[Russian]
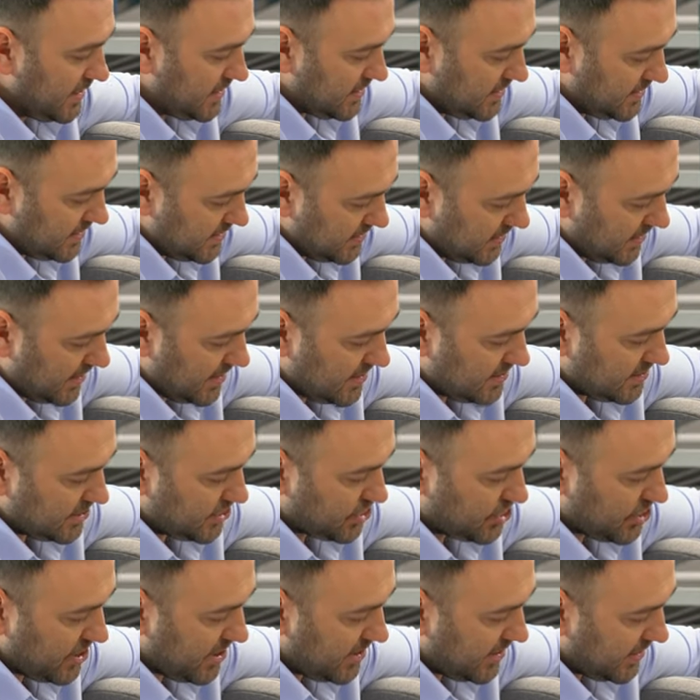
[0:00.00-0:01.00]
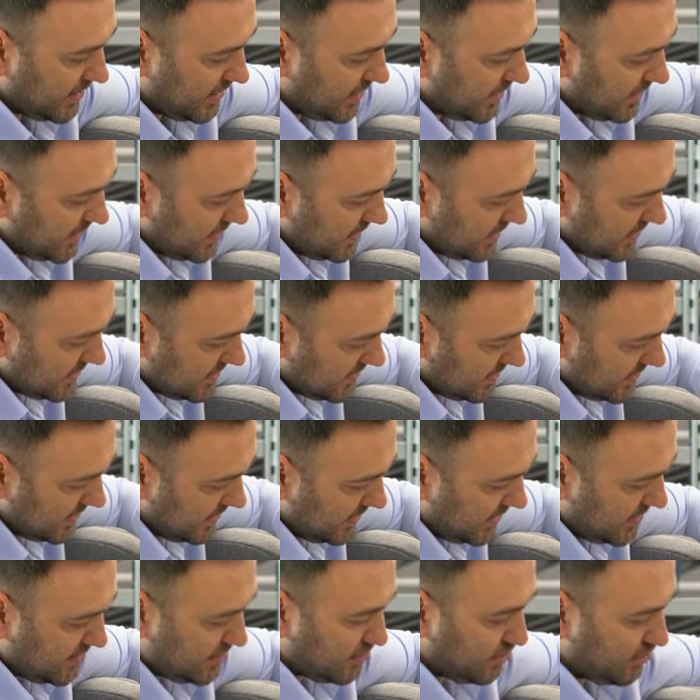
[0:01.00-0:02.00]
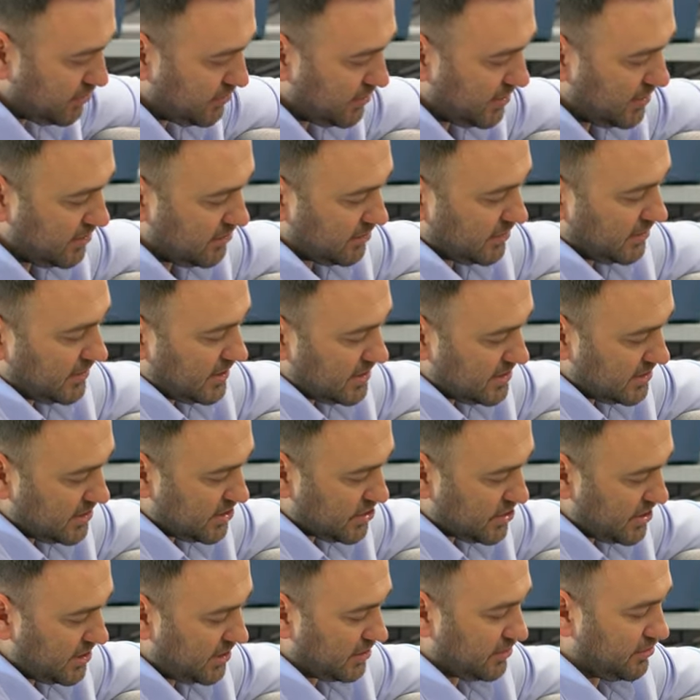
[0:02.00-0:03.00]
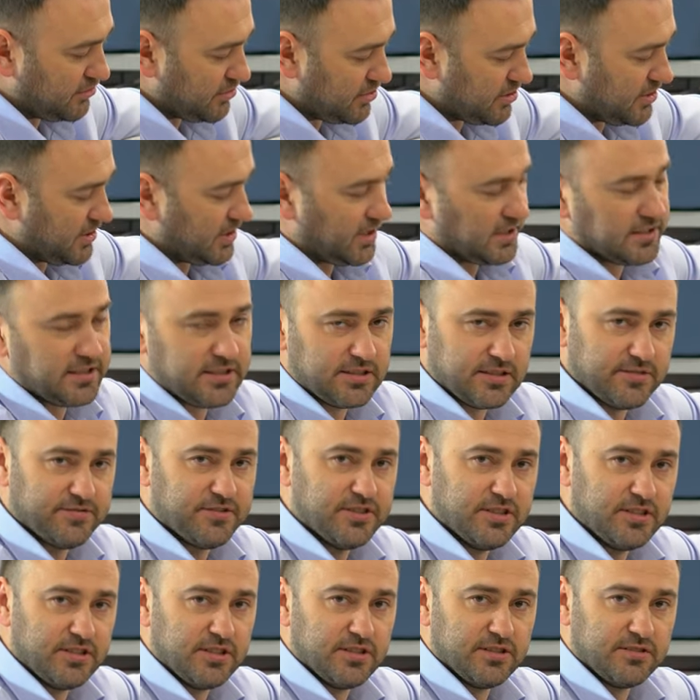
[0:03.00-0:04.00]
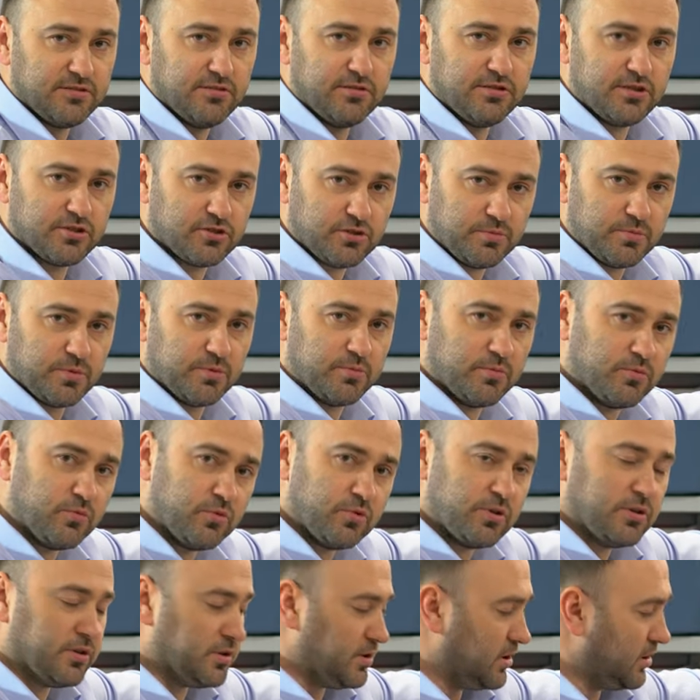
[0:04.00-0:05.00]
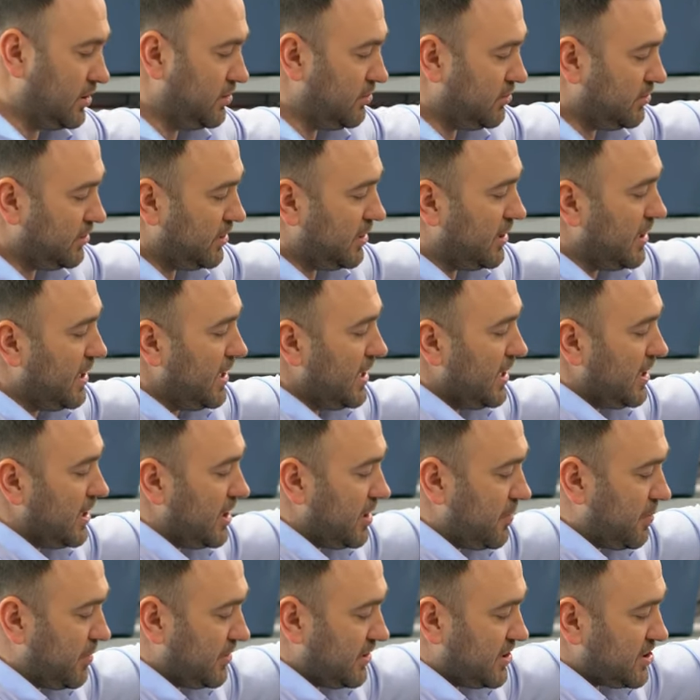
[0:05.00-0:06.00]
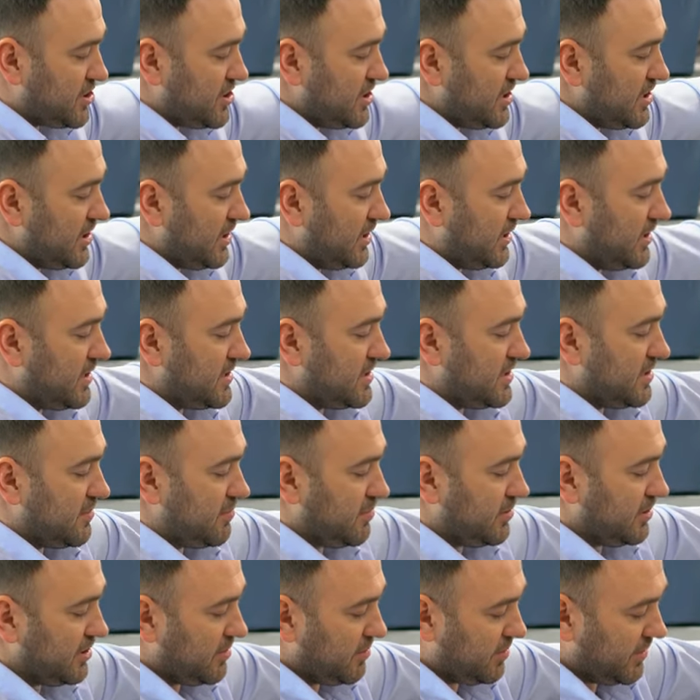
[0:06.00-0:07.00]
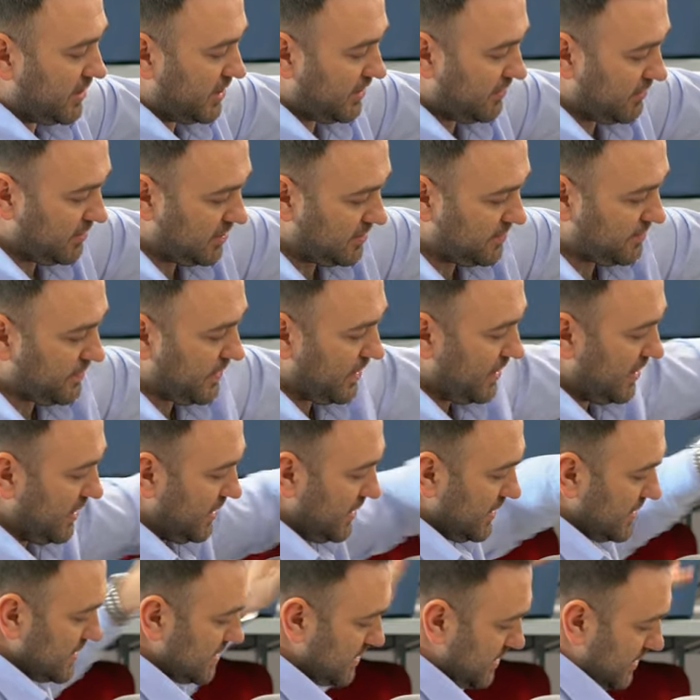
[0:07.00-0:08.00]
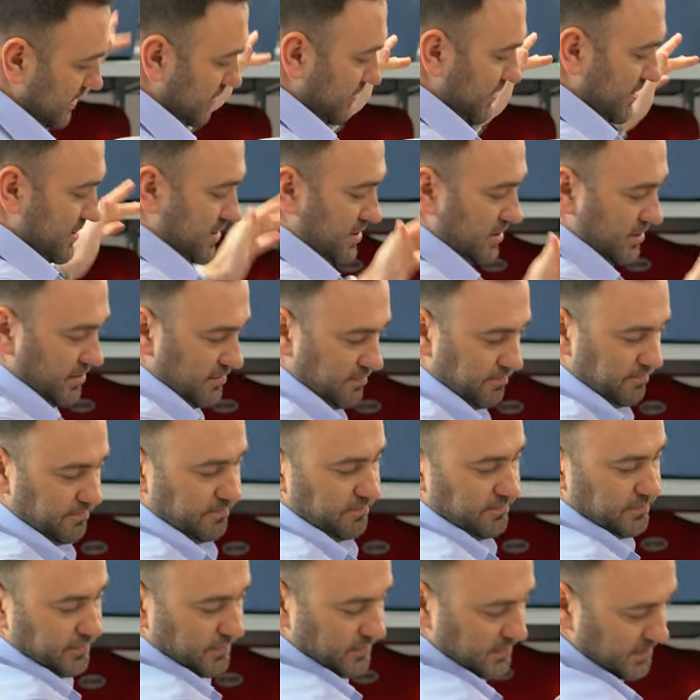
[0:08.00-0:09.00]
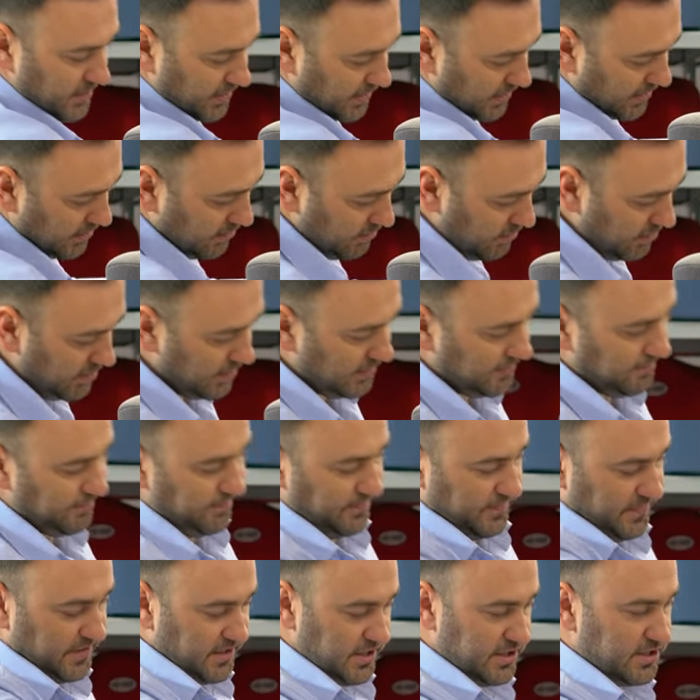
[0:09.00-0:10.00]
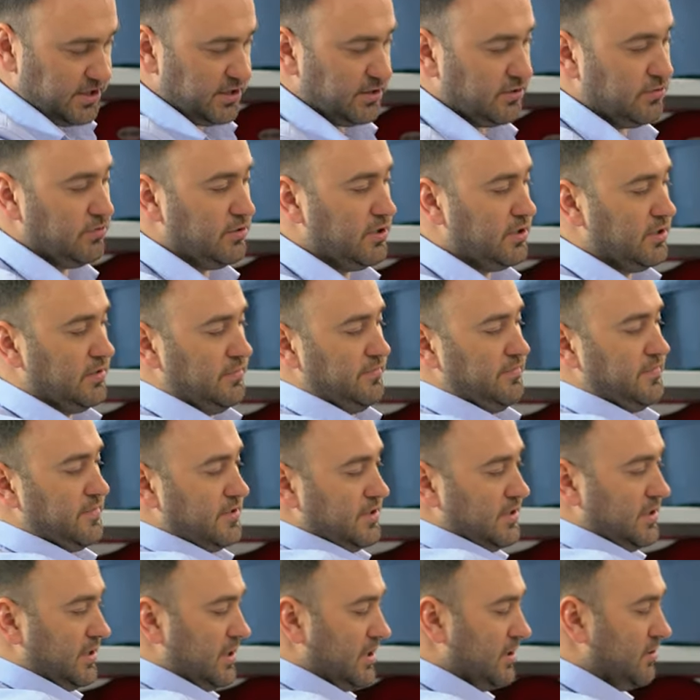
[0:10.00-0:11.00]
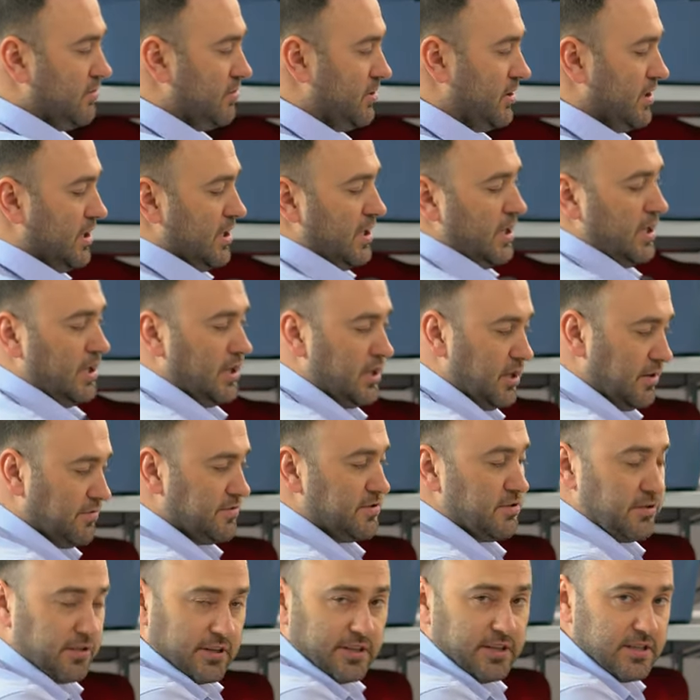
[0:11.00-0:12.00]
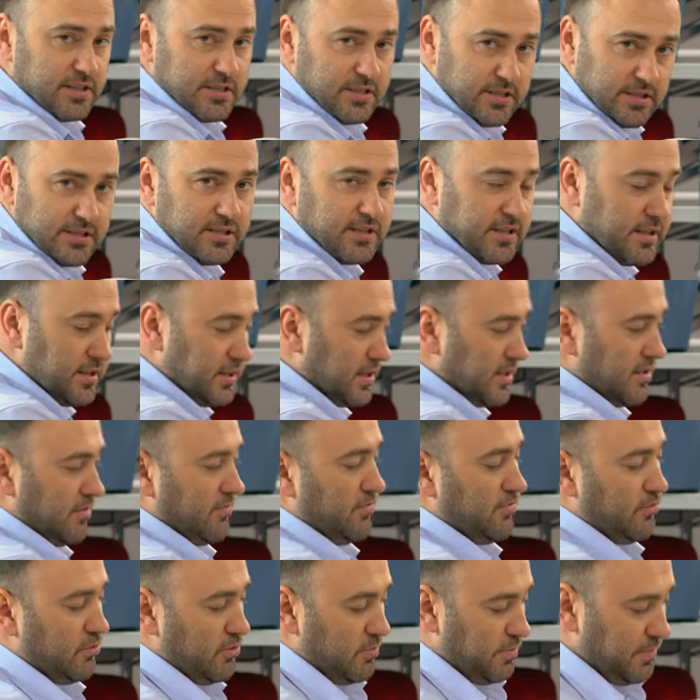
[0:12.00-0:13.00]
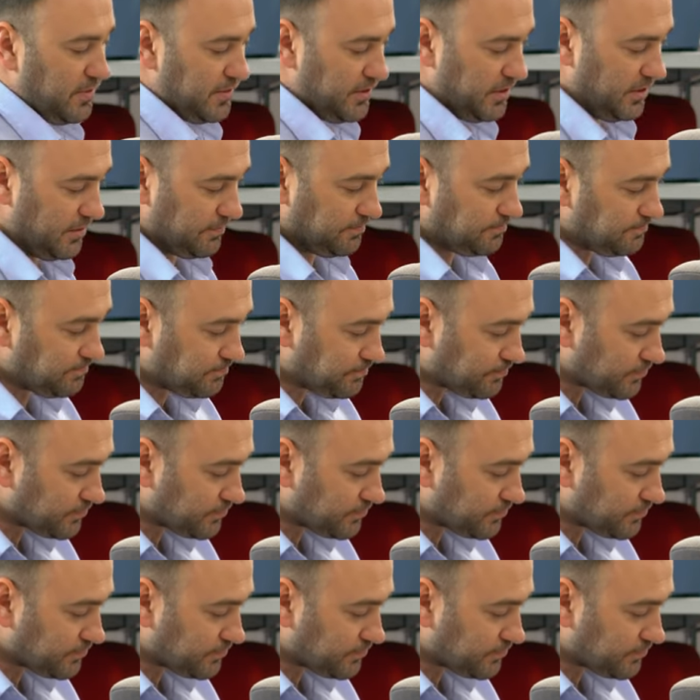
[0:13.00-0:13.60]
Здесь красный шарик и синяя зона. И вот красный шарик должен находиться в синей зоне, чтобы угол наклона и положение кресла было правильным. Соответственно, закинули, натянули, закинули, и все, кресло стоит как вкопанное.